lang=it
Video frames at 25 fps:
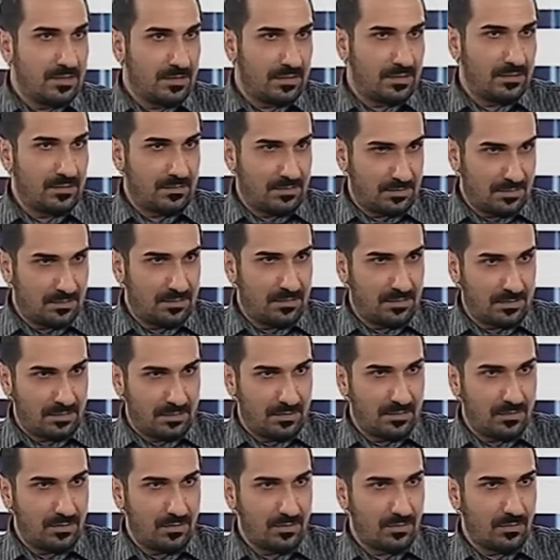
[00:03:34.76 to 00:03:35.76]
eh, certo.
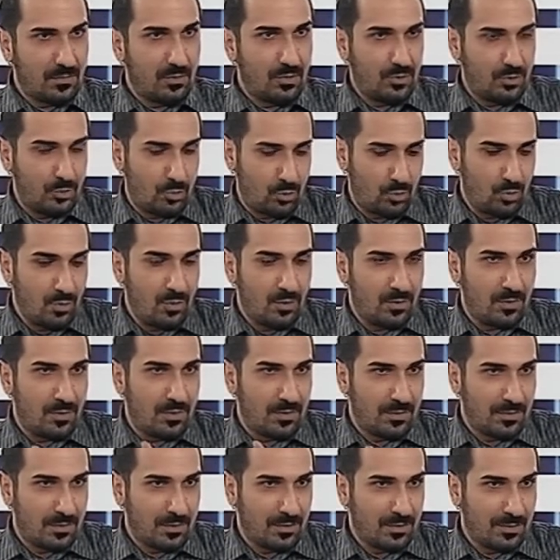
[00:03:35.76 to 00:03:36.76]
con, col
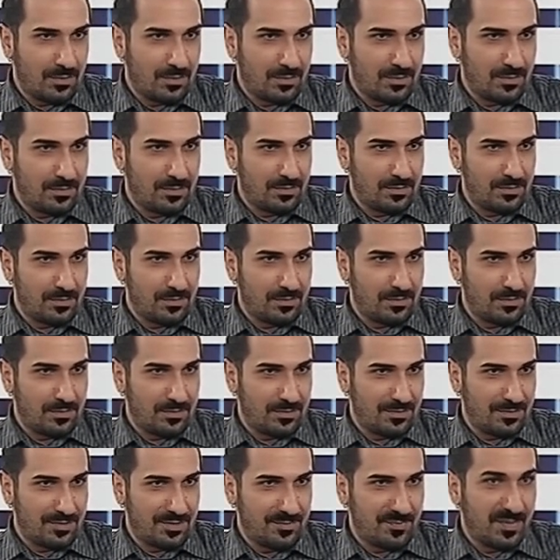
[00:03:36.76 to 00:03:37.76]
tuo
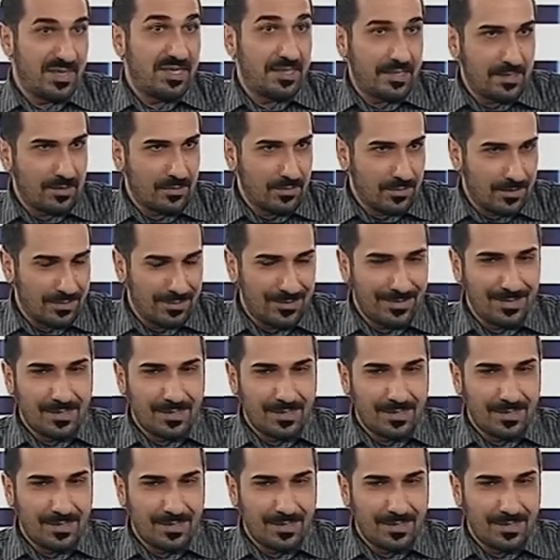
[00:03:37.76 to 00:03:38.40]
spirito.